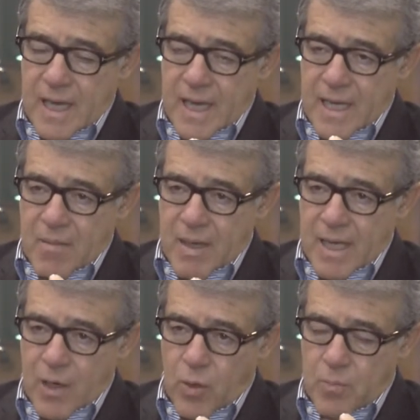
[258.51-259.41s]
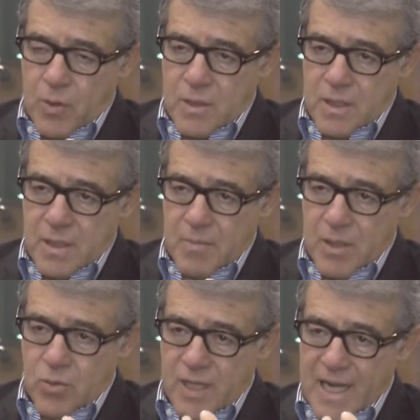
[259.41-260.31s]
en el manejo y
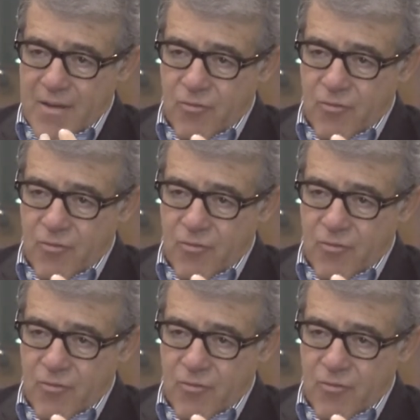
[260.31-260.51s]
procesamiento de la